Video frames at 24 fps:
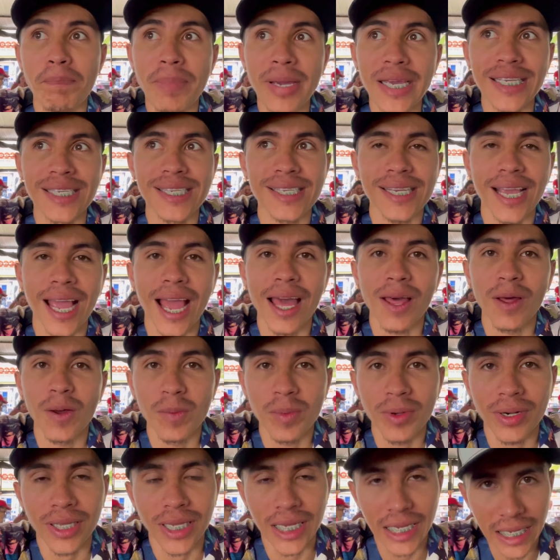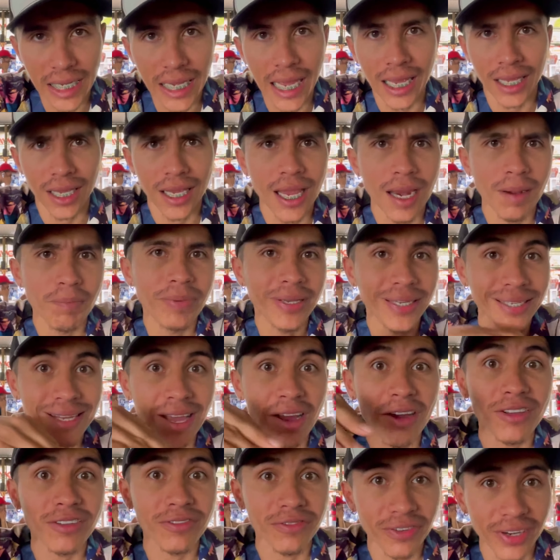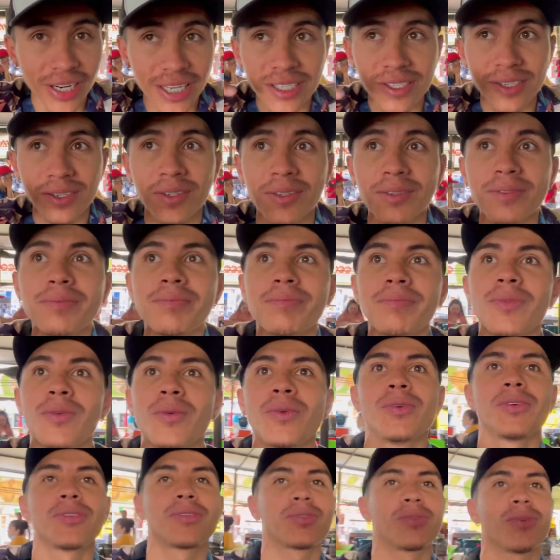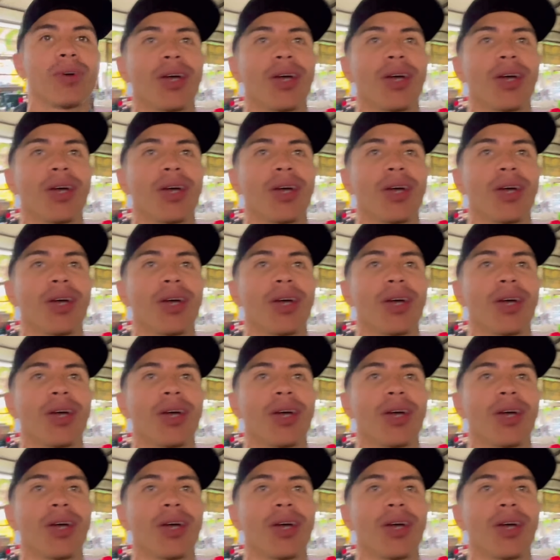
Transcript: pescado porque aquí el pescado es fresco. Justo